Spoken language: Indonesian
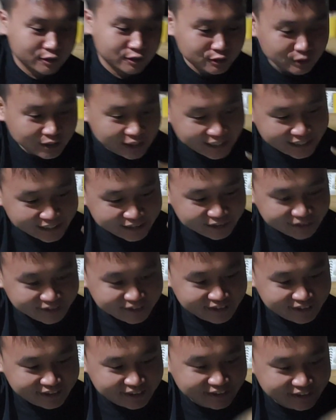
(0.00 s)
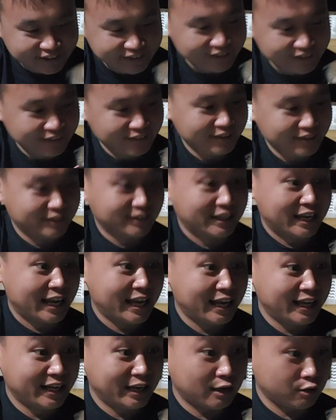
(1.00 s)
kau suka kayak itu nah
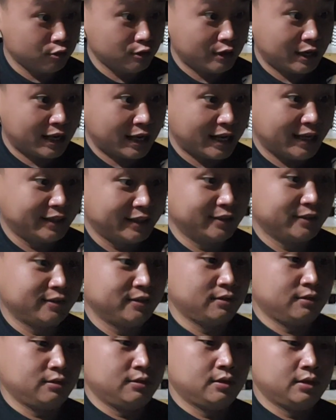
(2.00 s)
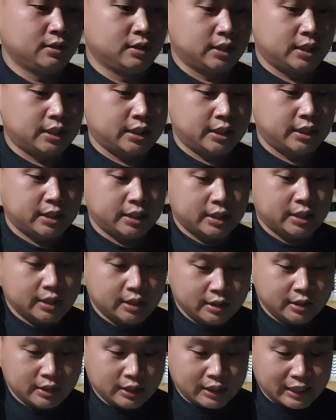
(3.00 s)
kau suka Ish.
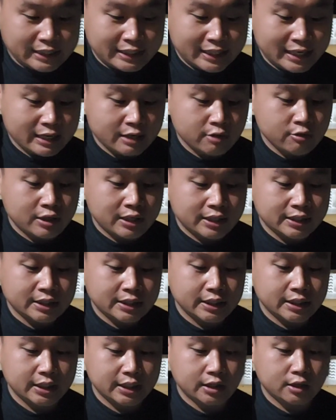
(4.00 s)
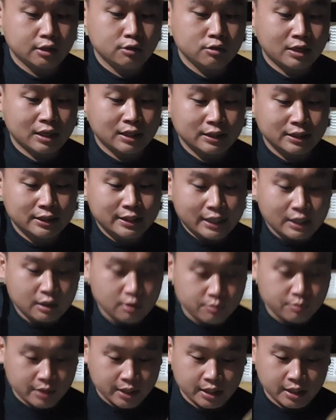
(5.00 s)
Eh, jangan kau kasih keluar lidah
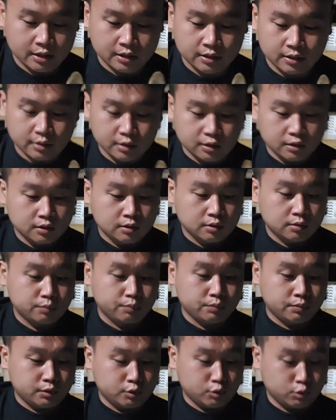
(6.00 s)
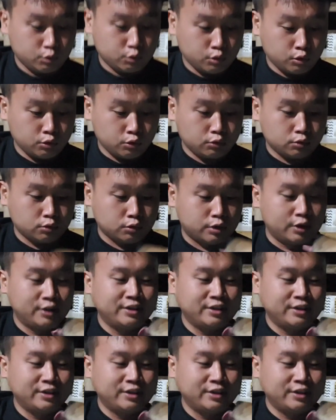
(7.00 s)
kau bah kotor tuh